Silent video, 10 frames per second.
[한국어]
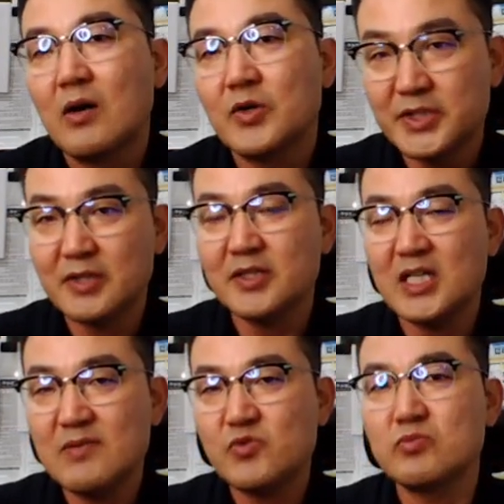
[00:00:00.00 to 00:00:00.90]

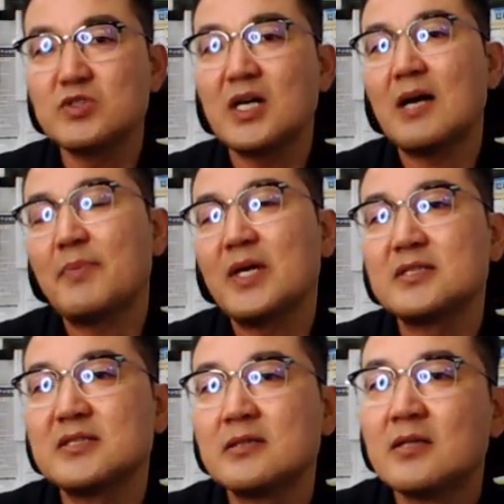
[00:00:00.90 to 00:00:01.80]
어찌됐든 입주 물량
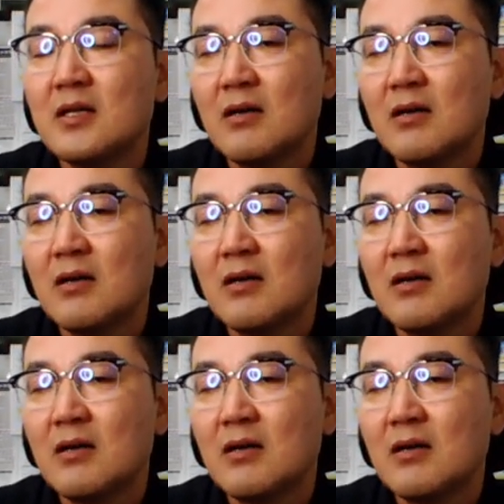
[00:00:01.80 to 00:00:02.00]
앞에는